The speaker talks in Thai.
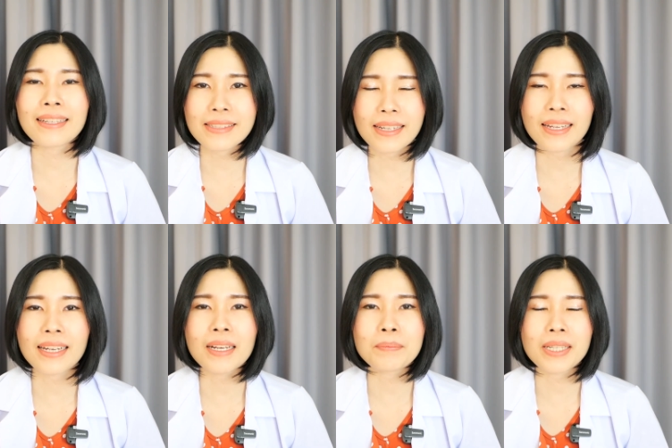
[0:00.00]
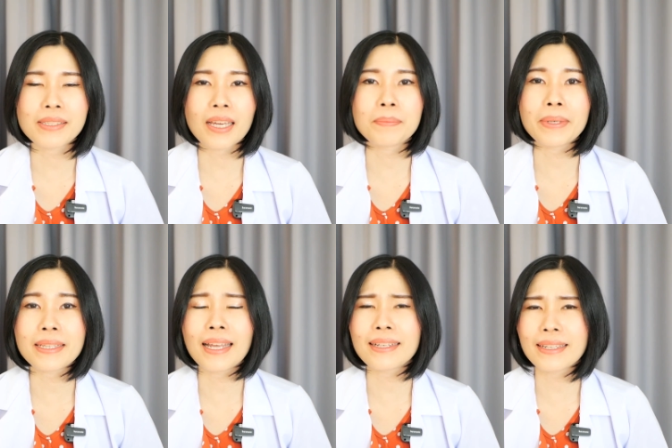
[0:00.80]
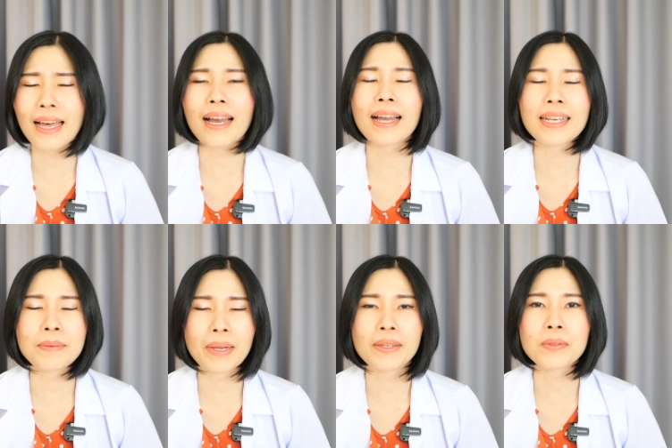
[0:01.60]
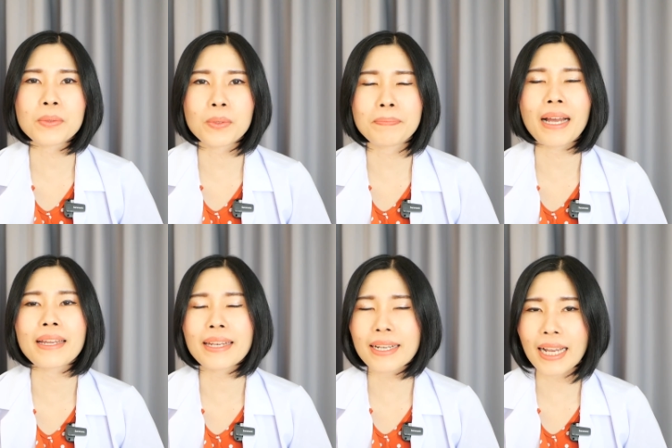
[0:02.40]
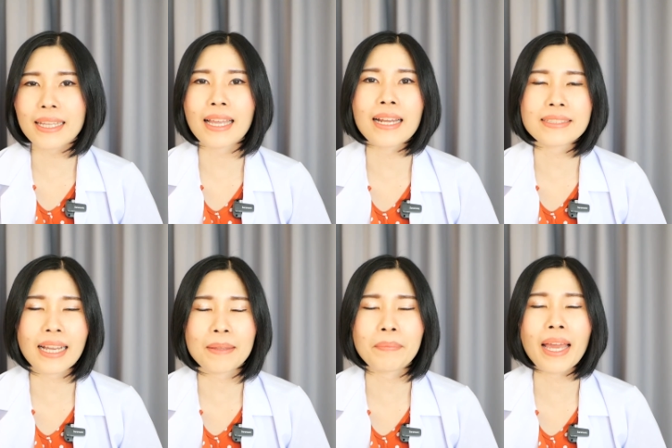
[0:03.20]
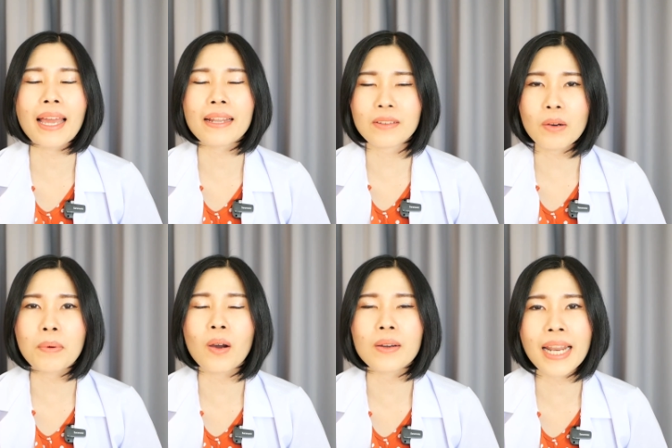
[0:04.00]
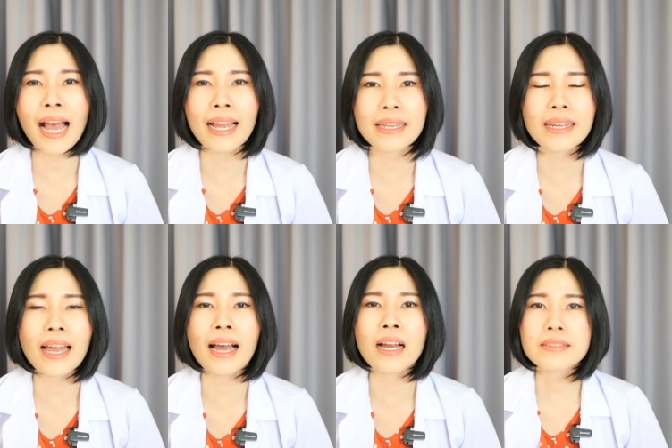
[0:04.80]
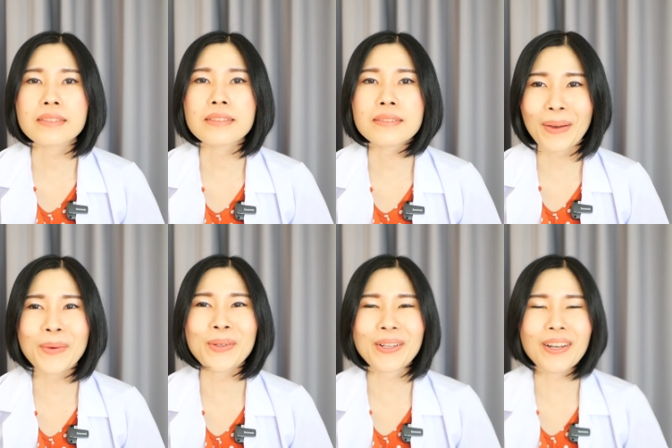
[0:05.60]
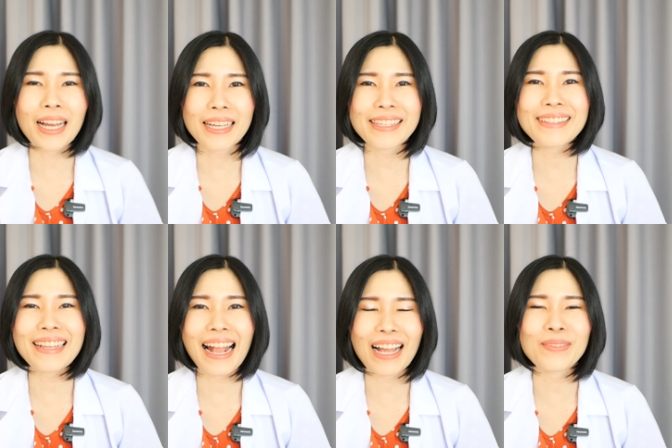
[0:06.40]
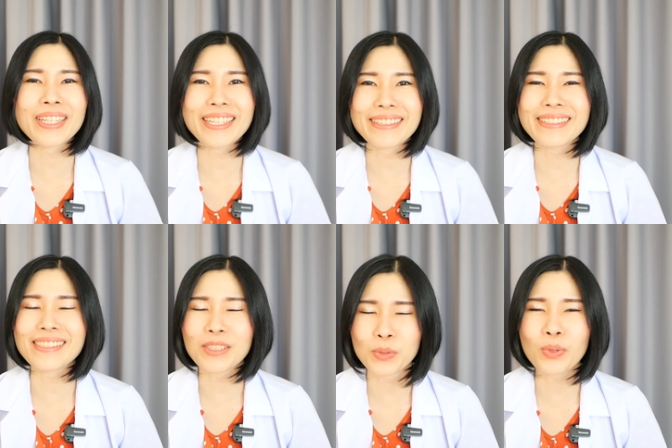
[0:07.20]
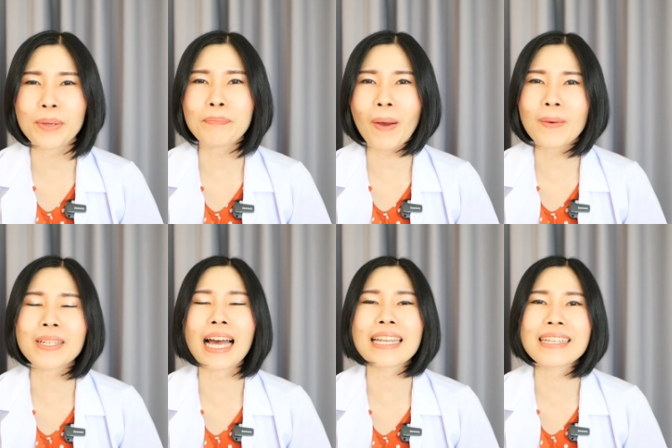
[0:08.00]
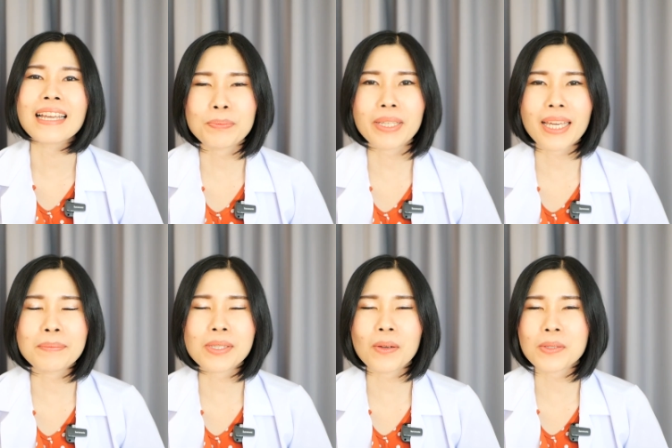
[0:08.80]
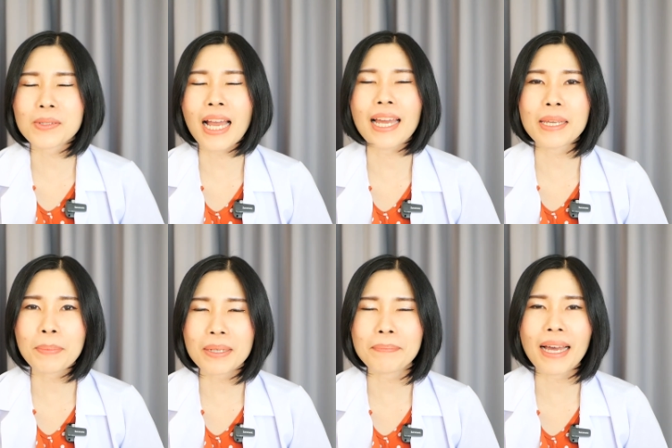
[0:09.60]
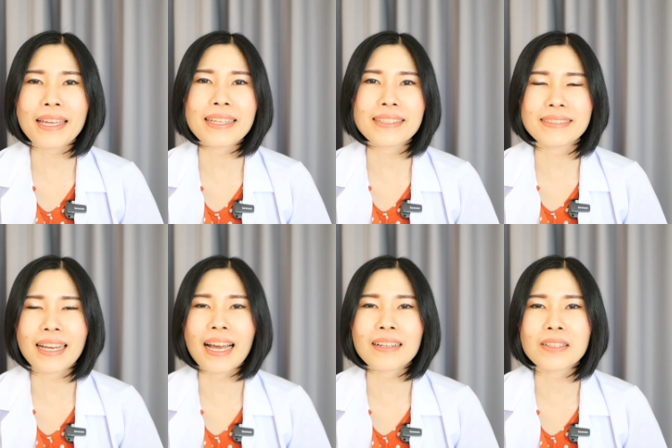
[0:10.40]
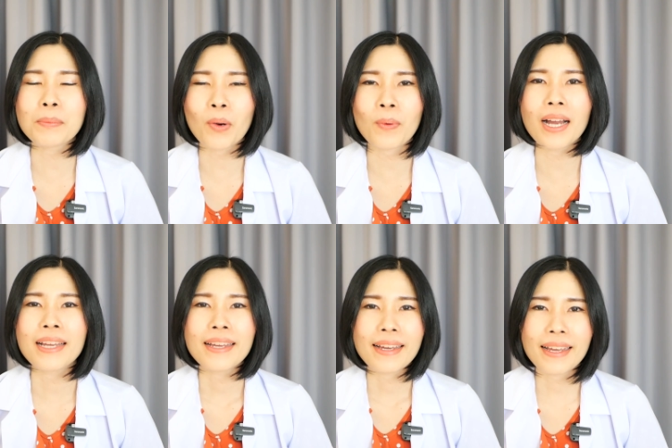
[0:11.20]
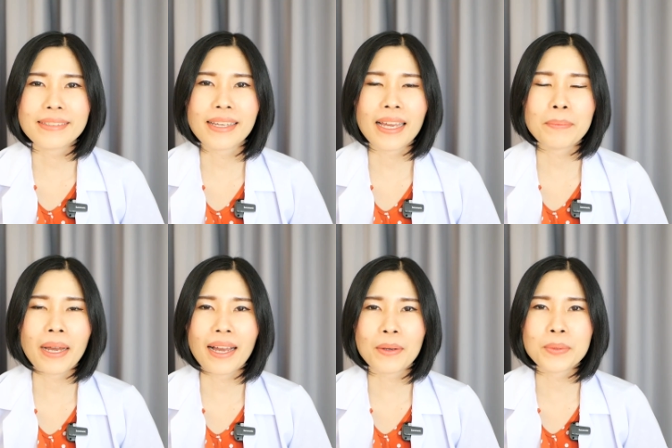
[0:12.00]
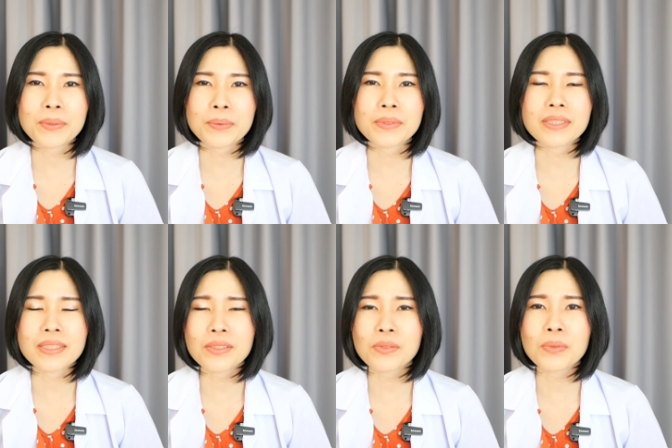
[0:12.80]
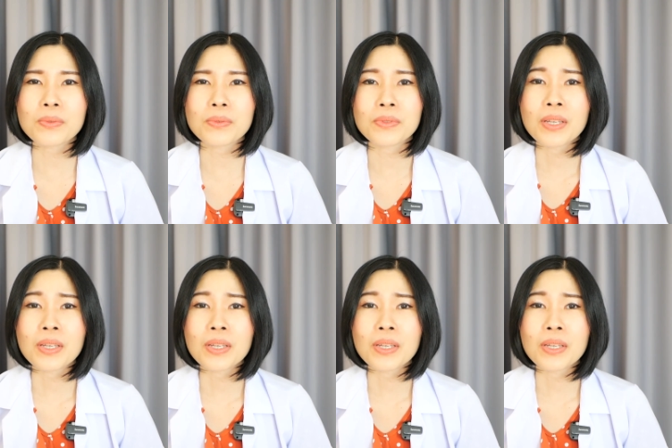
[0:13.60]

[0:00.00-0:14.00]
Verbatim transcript: อาจจะแนะนำให้ใช้เป็นหน้ากากอนามัยทั่วๆไป หน้ากากทางการแพทย์ก็พอได้นะคะ หรือบางคนก็คิดหาวิธีที่จะช่วยป้องกันฝุ่น PM 2.5 ได้เพิ่มมากขึ้นนะคะ ก็บอกว่าให้ใช้ผ้าขนหนูหรือทิชชู่